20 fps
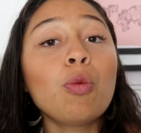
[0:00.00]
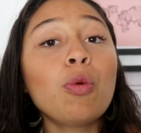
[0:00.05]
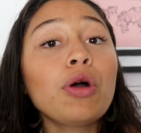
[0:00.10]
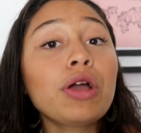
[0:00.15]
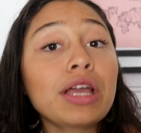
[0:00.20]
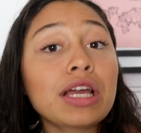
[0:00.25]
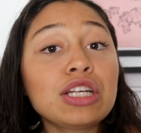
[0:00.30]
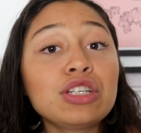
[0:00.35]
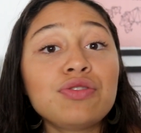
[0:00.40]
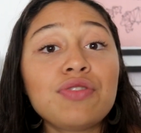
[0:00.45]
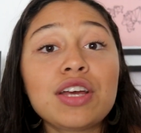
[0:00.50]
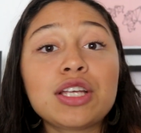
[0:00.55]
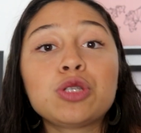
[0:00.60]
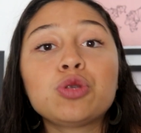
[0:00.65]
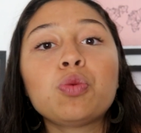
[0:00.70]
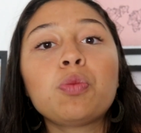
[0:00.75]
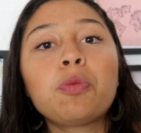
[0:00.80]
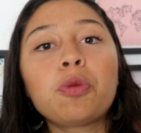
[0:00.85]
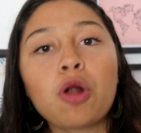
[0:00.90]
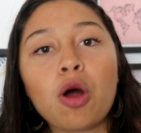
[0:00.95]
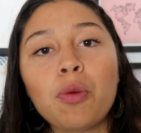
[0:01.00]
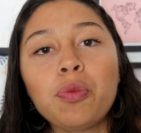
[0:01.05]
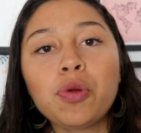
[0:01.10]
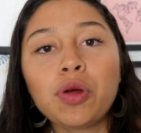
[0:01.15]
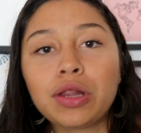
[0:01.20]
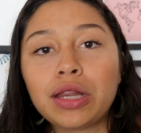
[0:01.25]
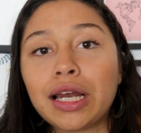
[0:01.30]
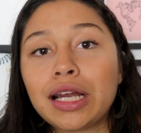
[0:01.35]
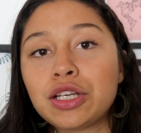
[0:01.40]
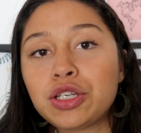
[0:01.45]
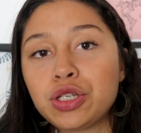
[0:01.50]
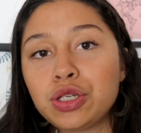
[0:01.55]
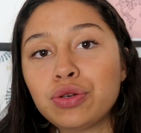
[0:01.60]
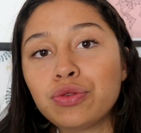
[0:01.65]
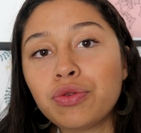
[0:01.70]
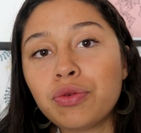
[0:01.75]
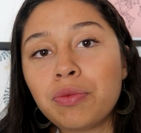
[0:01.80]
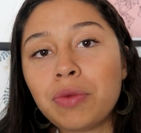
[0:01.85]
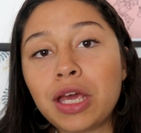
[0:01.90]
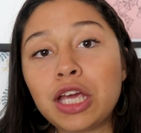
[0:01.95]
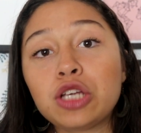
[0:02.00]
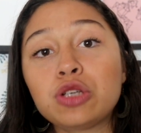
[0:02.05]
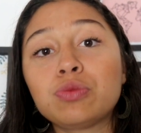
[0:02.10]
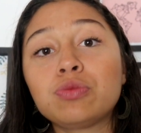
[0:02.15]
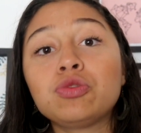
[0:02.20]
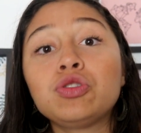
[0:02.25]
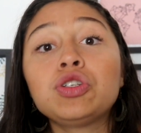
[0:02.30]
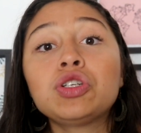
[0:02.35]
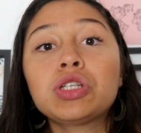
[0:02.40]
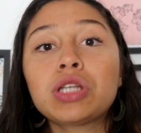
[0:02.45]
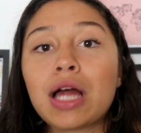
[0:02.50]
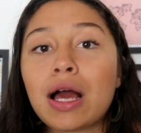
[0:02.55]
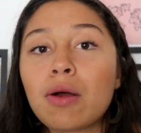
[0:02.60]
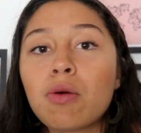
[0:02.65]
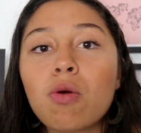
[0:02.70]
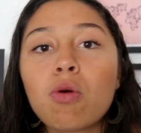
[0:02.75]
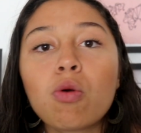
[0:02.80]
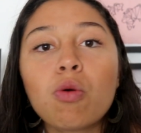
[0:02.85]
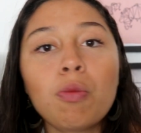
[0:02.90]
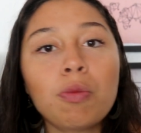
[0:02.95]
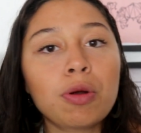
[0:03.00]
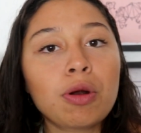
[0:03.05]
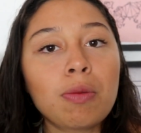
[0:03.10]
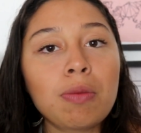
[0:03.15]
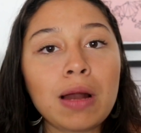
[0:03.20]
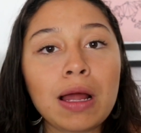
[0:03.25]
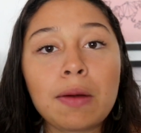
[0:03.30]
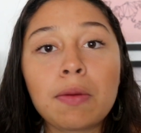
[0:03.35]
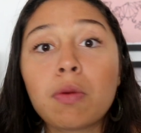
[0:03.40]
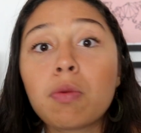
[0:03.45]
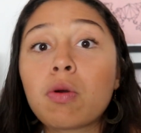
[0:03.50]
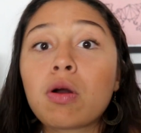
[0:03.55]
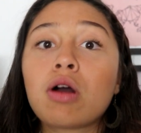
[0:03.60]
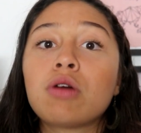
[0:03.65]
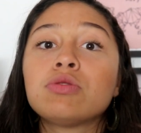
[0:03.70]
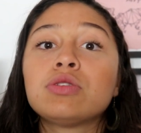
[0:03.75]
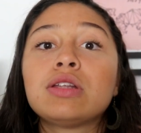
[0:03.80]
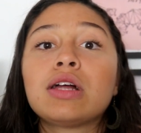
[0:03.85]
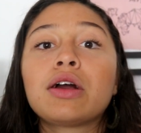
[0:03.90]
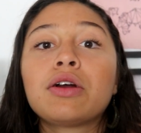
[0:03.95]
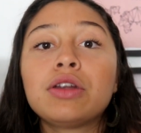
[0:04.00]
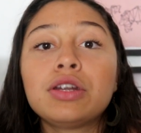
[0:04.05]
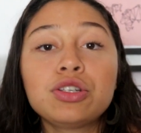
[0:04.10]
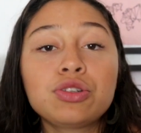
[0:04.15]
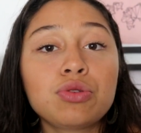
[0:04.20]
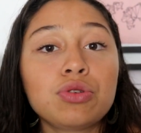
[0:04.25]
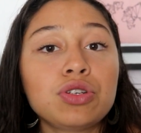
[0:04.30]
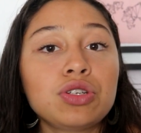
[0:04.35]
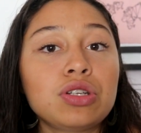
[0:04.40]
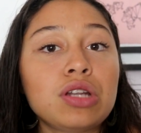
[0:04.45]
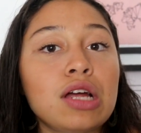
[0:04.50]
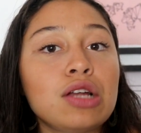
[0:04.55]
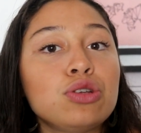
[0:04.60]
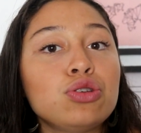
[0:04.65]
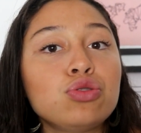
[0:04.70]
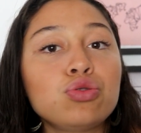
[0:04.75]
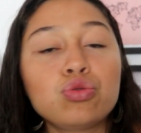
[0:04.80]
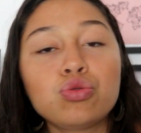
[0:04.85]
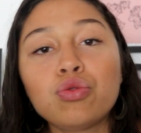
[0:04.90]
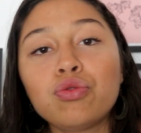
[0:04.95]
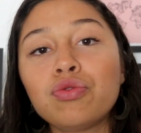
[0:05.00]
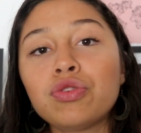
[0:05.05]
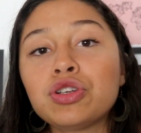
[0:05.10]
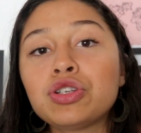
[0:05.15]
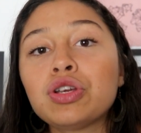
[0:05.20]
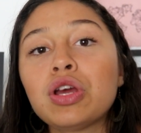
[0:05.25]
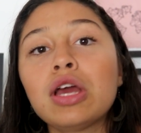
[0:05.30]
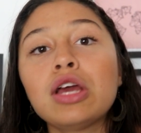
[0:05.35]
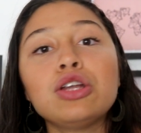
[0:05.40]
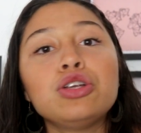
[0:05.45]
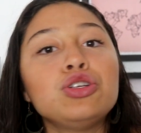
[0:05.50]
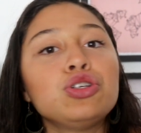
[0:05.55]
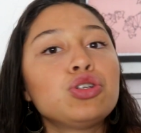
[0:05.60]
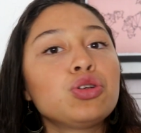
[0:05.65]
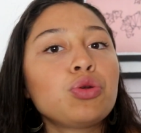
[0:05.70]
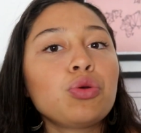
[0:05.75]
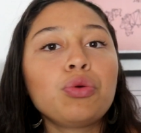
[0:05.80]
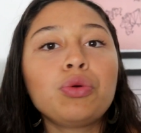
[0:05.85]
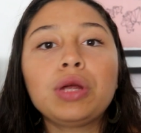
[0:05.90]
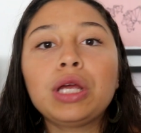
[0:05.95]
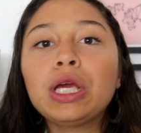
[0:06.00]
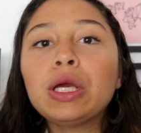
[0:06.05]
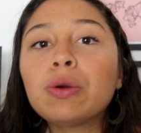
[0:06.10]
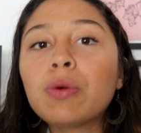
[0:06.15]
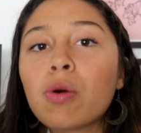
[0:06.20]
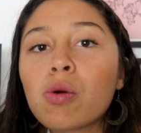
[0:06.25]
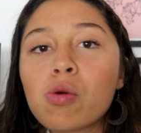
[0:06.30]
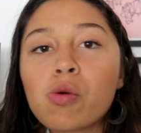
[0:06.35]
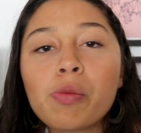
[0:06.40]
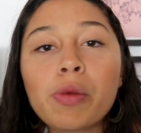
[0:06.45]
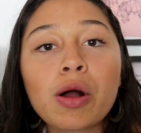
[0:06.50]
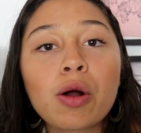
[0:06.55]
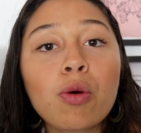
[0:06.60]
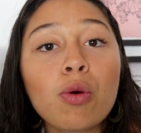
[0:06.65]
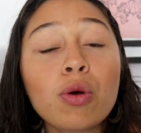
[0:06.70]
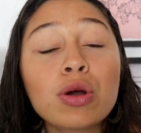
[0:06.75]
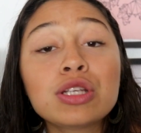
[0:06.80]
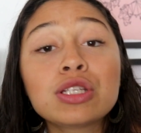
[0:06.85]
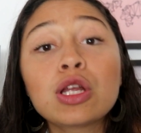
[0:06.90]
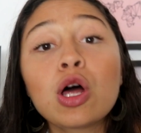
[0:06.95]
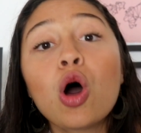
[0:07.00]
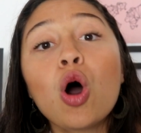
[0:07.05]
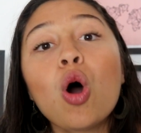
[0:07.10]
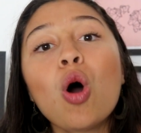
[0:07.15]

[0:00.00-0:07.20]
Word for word: Porque às vezes o próprio atrativo mesmo está com algum problema por causa da grande quantidade de chuvas, destruiu alguma coisa,